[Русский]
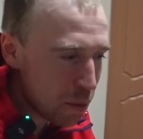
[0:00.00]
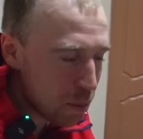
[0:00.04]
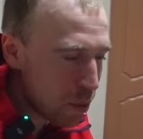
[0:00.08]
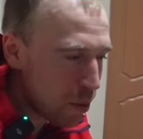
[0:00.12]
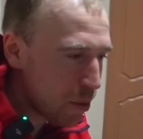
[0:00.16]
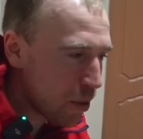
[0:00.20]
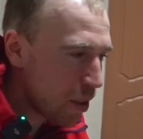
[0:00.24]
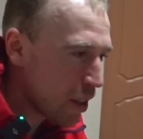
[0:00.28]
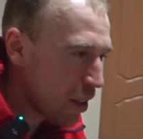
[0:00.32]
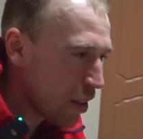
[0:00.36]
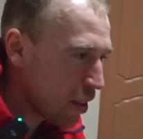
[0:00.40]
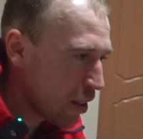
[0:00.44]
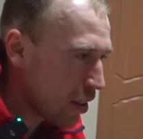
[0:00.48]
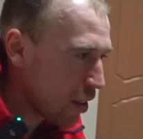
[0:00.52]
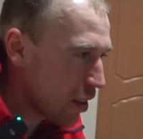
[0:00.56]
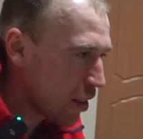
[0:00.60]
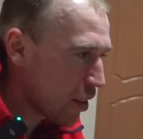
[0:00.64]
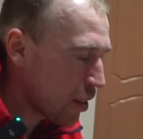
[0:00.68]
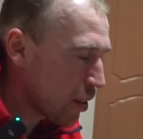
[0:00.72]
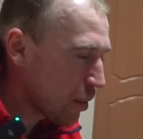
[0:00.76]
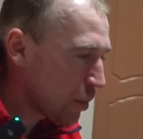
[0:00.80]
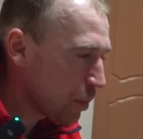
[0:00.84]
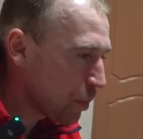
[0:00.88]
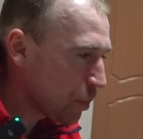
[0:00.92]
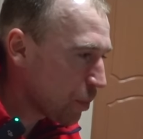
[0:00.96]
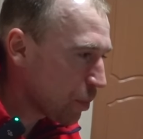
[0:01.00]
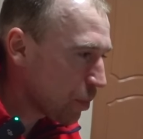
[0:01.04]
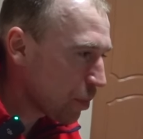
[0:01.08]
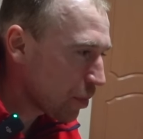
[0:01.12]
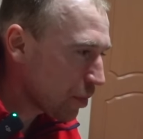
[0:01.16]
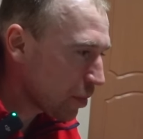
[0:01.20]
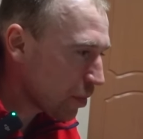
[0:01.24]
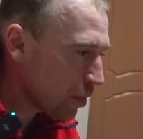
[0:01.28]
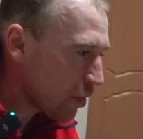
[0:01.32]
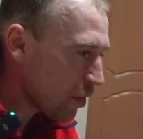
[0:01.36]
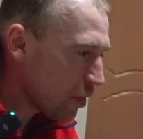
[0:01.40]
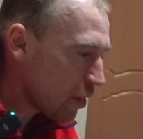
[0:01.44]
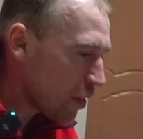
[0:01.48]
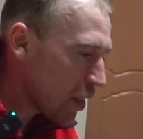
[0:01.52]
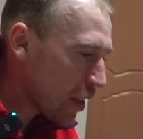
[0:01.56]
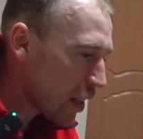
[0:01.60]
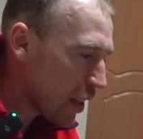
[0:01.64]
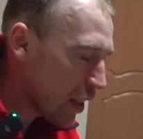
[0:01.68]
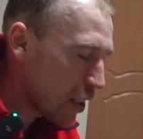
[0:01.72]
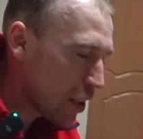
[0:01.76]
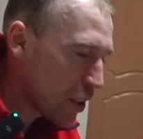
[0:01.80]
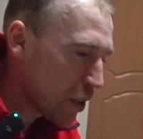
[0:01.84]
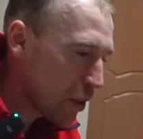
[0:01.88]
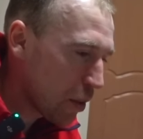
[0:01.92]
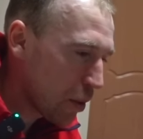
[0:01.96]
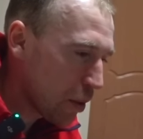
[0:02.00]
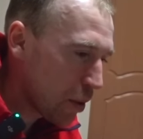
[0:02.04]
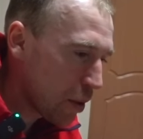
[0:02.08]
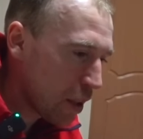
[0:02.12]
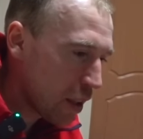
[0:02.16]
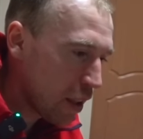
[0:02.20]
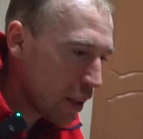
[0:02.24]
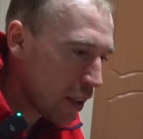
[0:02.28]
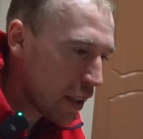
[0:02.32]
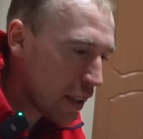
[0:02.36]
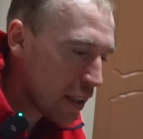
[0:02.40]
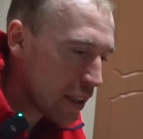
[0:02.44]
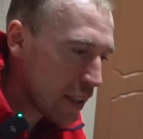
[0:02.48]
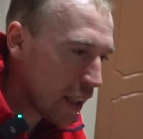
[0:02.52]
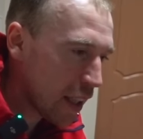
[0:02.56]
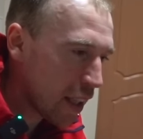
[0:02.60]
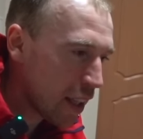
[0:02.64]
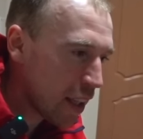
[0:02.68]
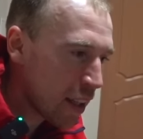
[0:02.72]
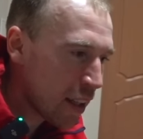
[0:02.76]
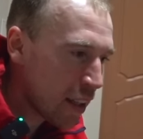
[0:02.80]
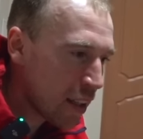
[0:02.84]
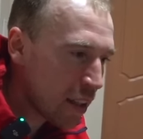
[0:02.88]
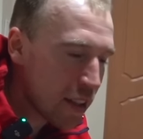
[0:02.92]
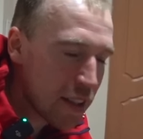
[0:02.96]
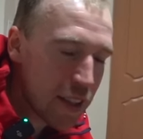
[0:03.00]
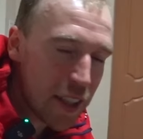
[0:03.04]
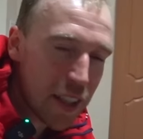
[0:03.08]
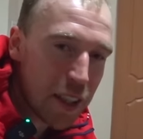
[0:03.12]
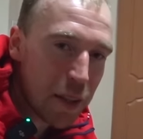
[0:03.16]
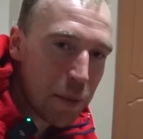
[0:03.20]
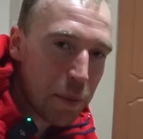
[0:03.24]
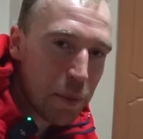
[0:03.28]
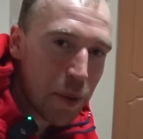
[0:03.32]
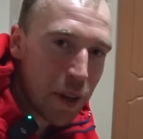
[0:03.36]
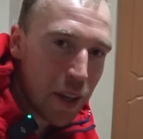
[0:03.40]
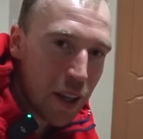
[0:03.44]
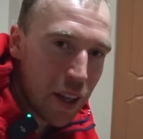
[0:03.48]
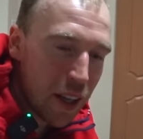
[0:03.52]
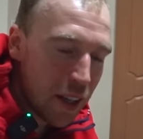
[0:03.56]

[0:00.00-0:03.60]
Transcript: бывает что и настроение с этим